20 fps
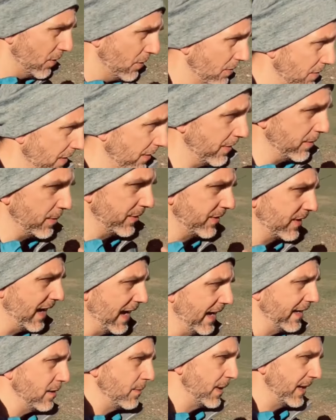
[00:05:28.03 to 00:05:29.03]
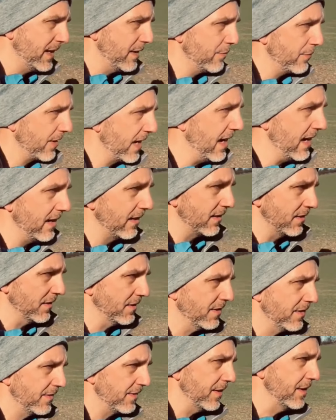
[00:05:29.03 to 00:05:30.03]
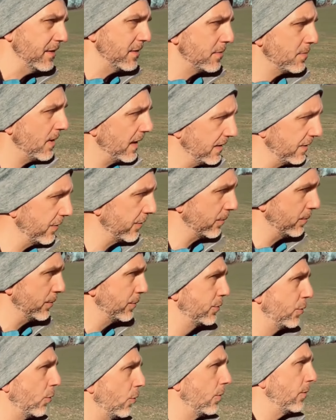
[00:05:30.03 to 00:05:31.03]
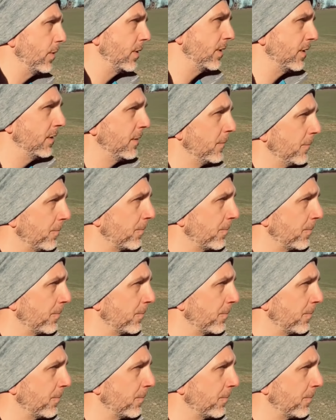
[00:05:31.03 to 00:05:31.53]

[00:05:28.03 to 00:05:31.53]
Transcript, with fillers: Und deshalb ist gerade bei der Frage, sind meine Symptome